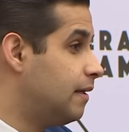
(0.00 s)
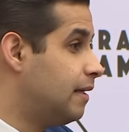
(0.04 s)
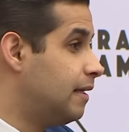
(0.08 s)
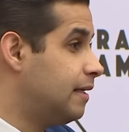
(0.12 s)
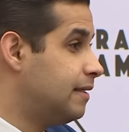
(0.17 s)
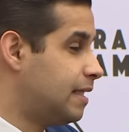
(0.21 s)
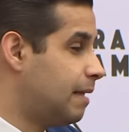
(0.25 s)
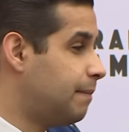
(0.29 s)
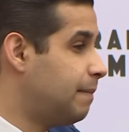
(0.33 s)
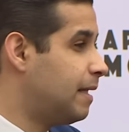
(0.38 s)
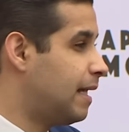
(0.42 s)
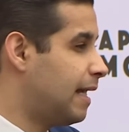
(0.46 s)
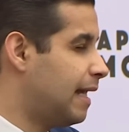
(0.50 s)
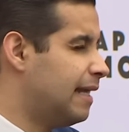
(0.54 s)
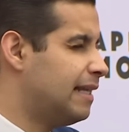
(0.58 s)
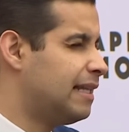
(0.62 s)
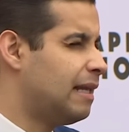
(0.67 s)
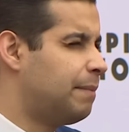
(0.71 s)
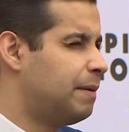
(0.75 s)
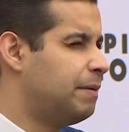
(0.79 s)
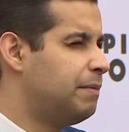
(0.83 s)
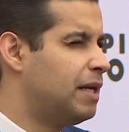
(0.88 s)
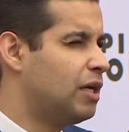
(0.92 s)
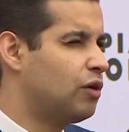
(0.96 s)
Sabe que é
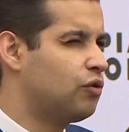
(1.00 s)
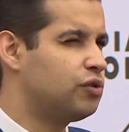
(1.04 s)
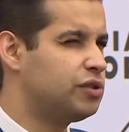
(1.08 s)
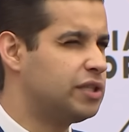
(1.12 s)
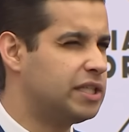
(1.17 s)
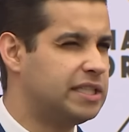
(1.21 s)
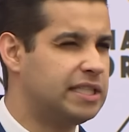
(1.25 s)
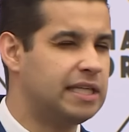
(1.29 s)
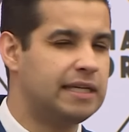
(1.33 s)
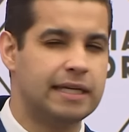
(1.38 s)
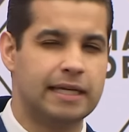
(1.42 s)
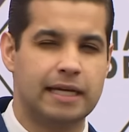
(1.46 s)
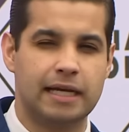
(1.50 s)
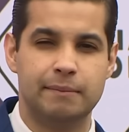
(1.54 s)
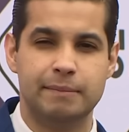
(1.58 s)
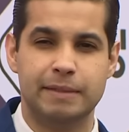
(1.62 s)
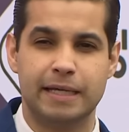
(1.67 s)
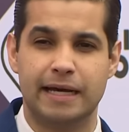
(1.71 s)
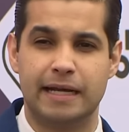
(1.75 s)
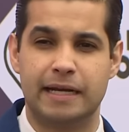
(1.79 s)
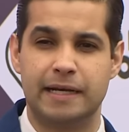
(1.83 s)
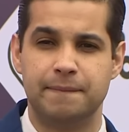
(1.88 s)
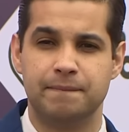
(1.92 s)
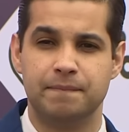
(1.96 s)
a primeira coisa que tem que
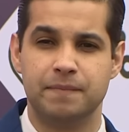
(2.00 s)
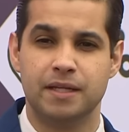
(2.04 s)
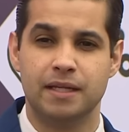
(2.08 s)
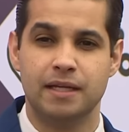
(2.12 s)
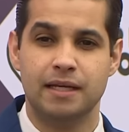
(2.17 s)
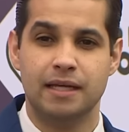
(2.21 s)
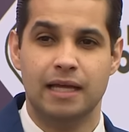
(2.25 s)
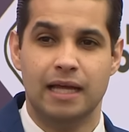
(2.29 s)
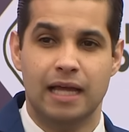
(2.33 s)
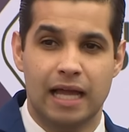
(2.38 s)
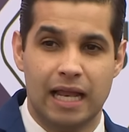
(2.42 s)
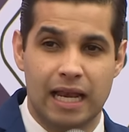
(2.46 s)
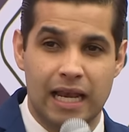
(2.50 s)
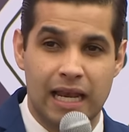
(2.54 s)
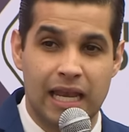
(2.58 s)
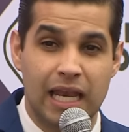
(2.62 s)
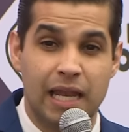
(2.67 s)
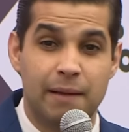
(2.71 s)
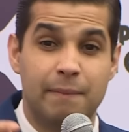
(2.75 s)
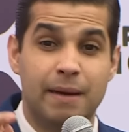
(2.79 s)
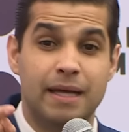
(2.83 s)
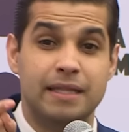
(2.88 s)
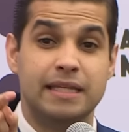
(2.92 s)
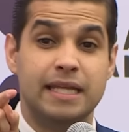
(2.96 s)
cambiar?
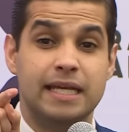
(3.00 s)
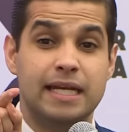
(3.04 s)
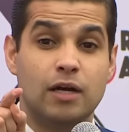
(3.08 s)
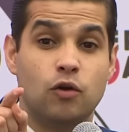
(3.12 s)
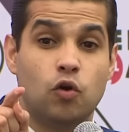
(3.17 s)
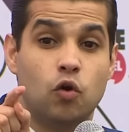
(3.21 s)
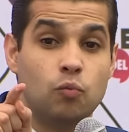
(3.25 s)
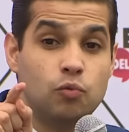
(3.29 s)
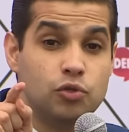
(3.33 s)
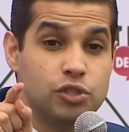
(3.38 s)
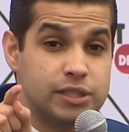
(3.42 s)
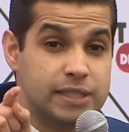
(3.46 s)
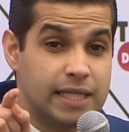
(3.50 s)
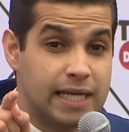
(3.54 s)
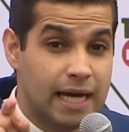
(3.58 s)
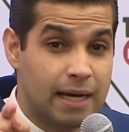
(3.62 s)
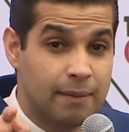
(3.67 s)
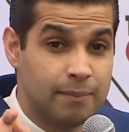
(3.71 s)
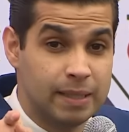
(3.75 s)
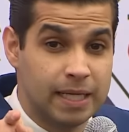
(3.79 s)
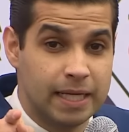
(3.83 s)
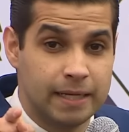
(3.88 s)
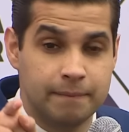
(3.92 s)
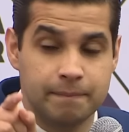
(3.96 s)
La maneira como você
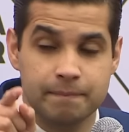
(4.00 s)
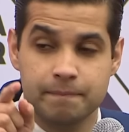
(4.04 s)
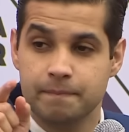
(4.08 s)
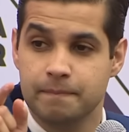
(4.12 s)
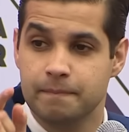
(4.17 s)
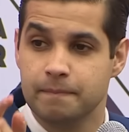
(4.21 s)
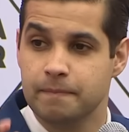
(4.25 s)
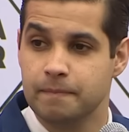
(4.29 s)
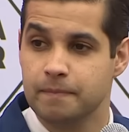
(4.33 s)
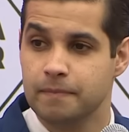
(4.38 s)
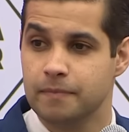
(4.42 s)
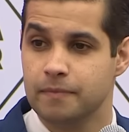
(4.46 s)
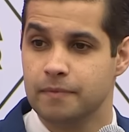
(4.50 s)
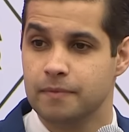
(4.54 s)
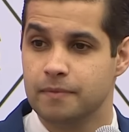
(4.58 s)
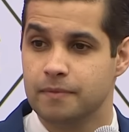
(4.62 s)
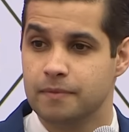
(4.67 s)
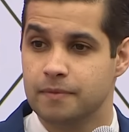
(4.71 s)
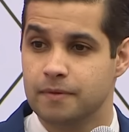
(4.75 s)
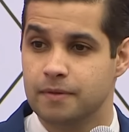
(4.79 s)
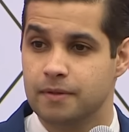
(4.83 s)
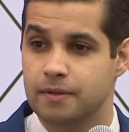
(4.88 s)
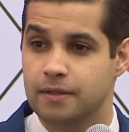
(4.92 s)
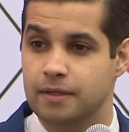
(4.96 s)
habla.
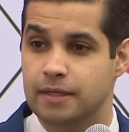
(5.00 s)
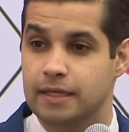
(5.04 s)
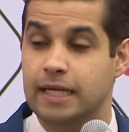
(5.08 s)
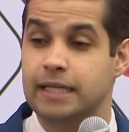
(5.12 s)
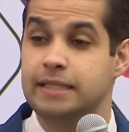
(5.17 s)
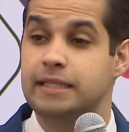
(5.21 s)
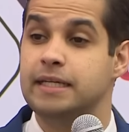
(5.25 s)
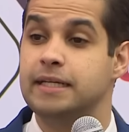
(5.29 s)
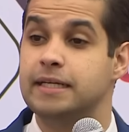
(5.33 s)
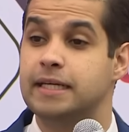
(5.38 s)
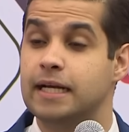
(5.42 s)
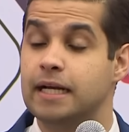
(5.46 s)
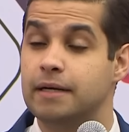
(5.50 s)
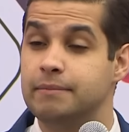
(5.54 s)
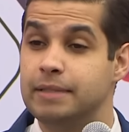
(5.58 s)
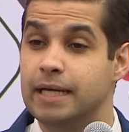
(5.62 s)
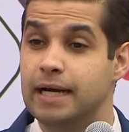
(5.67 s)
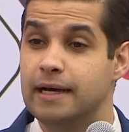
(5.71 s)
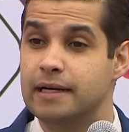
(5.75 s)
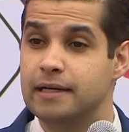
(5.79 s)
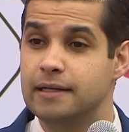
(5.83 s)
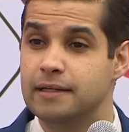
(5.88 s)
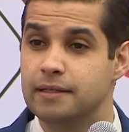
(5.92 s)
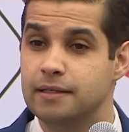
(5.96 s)
Que tem que
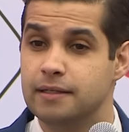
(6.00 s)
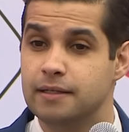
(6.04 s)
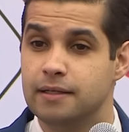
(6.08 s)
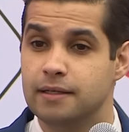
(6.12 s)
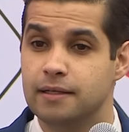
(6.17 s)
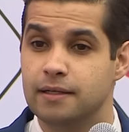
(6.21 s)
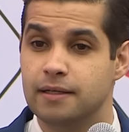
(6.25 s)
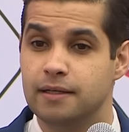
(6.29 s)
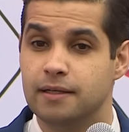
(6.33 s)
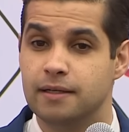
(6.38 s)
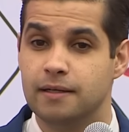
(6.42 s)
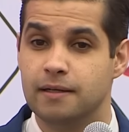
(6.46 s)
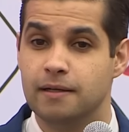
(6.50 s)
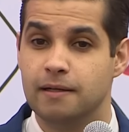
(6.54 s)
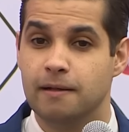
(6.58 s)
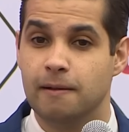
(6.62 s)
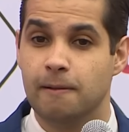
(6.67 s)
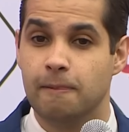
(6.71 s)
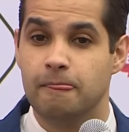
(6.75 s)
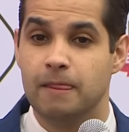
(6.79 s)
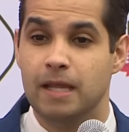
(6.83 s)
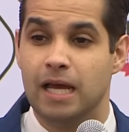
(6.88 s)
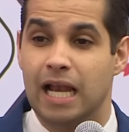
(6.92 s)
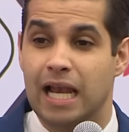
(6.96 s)
cambiar?
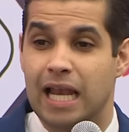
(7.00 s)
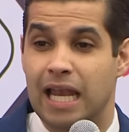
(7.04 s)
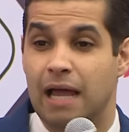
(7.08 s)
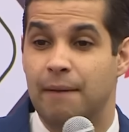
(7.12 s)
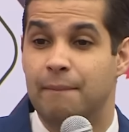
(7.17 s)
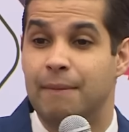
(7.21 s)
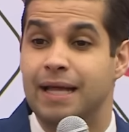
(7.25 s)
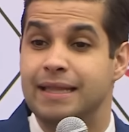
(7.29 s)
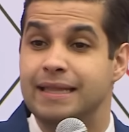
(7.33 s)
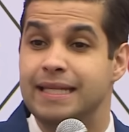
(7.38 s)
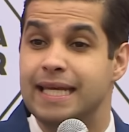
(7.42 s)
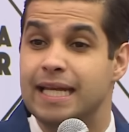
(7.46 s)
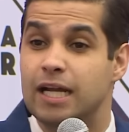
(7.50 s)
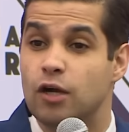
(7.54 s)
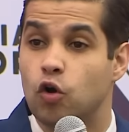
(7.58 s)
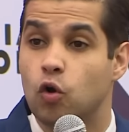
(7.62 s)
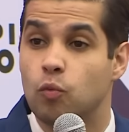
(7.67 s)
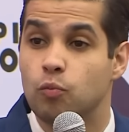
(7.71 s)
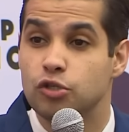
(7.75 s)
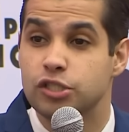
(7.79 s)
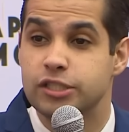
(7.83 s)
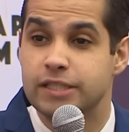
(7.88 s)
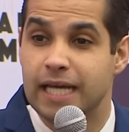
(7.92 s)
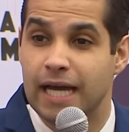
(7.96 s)
La maneira
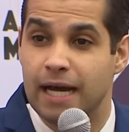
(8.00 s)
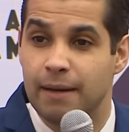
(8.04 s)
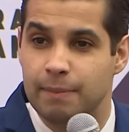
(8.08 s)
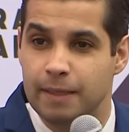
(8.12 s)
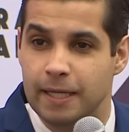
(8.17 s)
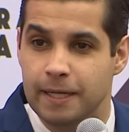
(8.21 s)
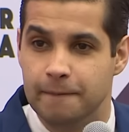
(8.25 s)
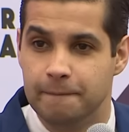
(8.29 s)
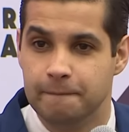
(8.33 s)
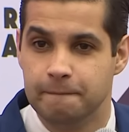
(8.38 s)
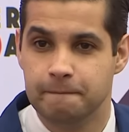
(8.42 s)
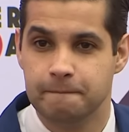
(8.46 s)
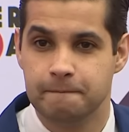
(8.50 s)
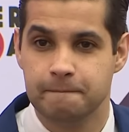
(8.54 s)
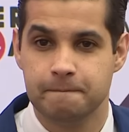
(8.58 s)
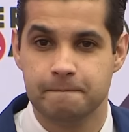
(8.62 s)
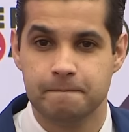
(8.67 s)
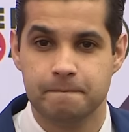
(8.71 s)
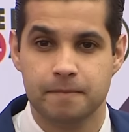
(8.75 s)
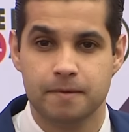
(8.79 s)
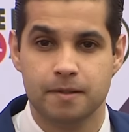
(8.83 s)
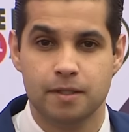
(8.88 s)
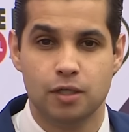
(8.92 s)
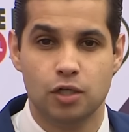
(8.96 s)
como você habla.
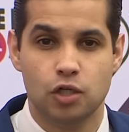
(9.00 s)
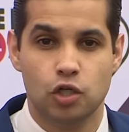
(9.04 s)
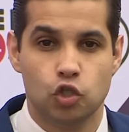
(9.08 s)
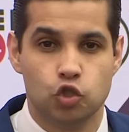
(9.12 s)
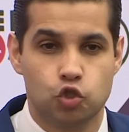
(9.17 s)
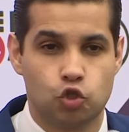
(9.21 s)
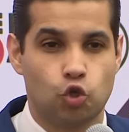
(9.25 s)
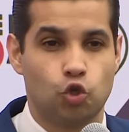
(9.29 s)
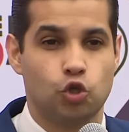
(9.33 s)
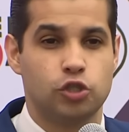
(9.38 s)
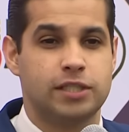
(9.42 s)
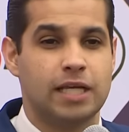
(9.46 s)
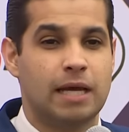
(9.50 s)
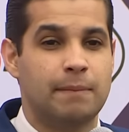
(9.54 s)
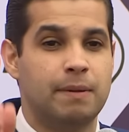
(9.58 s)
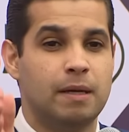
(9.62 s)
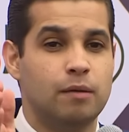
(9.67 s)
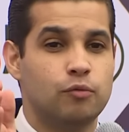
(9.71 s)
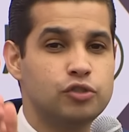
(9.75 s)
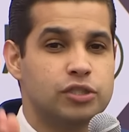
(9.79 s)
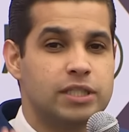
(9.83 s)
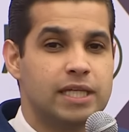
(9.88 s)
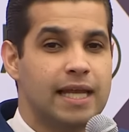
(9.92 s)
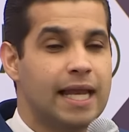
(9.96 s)
Todos
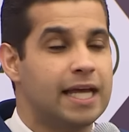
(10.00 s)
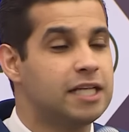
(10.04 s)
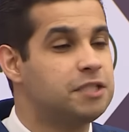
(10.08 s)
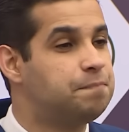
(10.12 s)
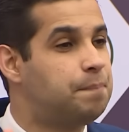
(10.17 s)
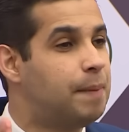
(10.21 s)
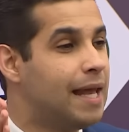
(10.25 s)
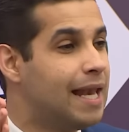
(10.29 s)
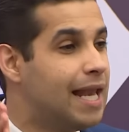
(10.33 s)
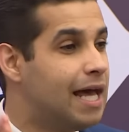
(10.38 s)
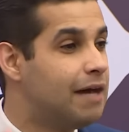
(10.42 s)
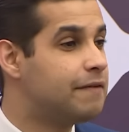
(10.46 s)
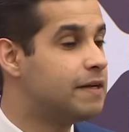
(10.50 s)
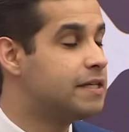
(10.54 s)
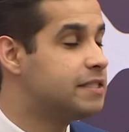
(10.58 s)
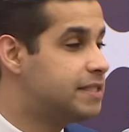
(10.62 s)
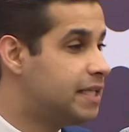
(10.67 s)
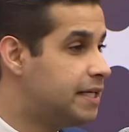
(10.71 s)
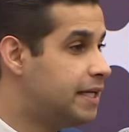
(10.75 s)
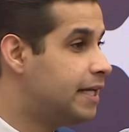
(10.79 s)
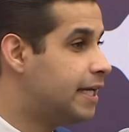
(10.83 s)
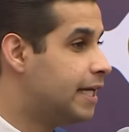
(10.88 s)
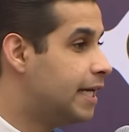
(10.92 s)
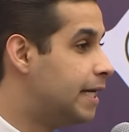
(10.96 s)
sabemos que as palavras
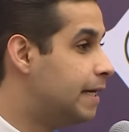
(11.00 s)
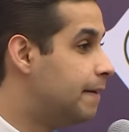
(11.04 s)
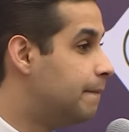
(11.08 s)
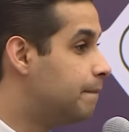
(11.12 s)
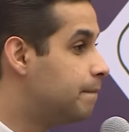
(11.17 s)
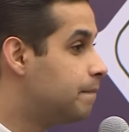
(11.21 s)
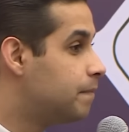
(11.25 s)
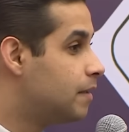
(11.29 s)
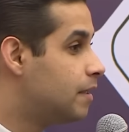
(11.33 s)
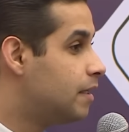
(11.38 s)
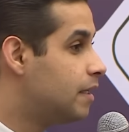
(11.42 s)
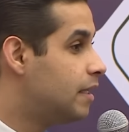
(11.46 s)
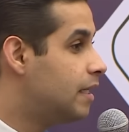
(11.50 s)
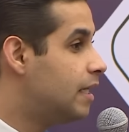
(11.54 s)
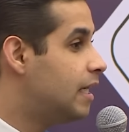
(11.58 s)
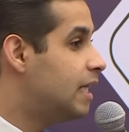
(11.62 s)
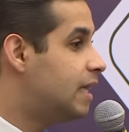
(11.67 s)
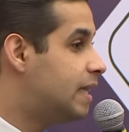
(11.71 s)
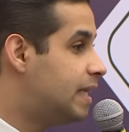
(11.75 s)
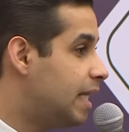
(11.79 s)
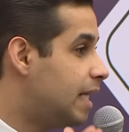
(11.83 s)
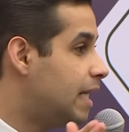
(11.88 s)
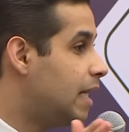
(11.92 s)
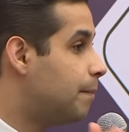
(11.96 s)
têm que
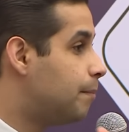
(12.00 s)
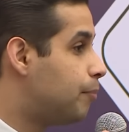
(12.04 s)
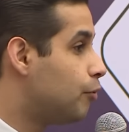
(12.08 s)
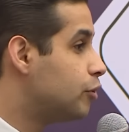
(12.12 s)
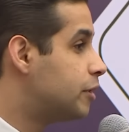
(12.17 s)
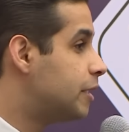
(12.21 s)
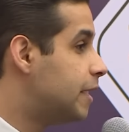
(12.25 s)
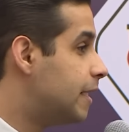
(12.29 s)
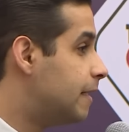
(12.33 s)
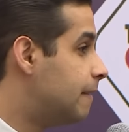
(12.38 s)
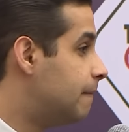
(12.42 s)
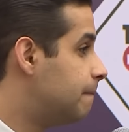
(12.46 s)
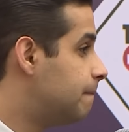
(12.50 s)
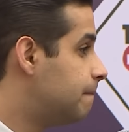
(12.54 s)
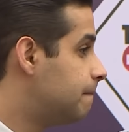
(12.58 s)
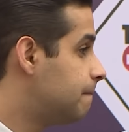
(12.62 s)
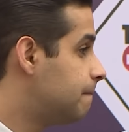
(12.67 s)
têm poder.